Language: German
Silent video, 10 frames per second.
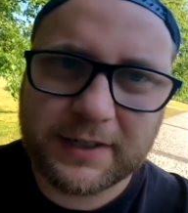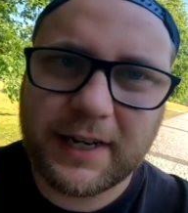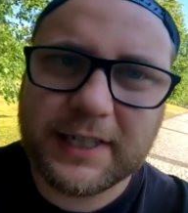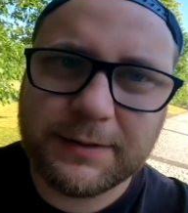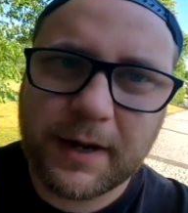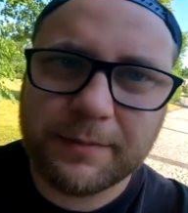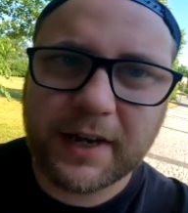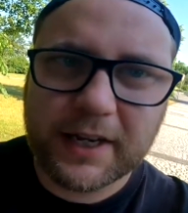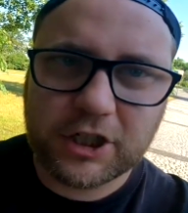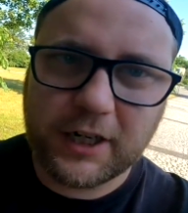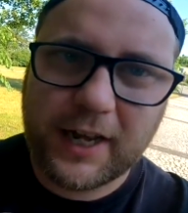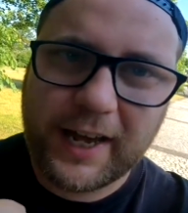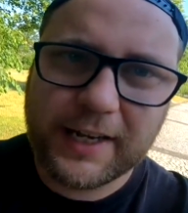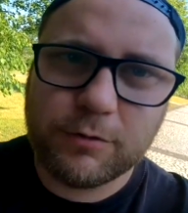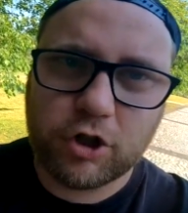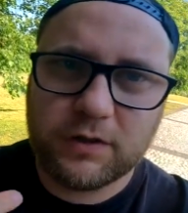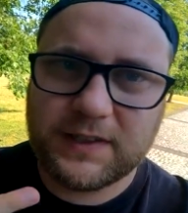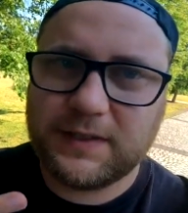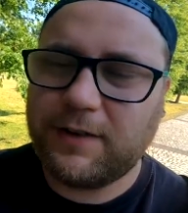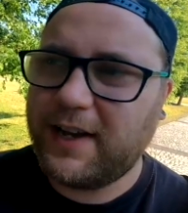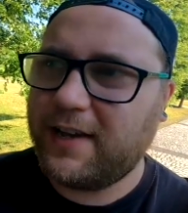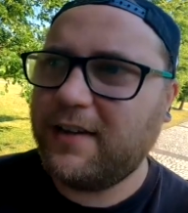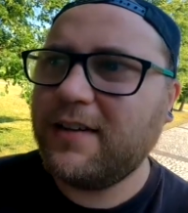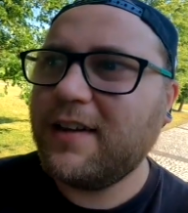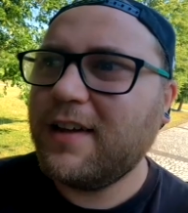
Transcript: Das heißt, wir haben ja eh statt einem schon zwei.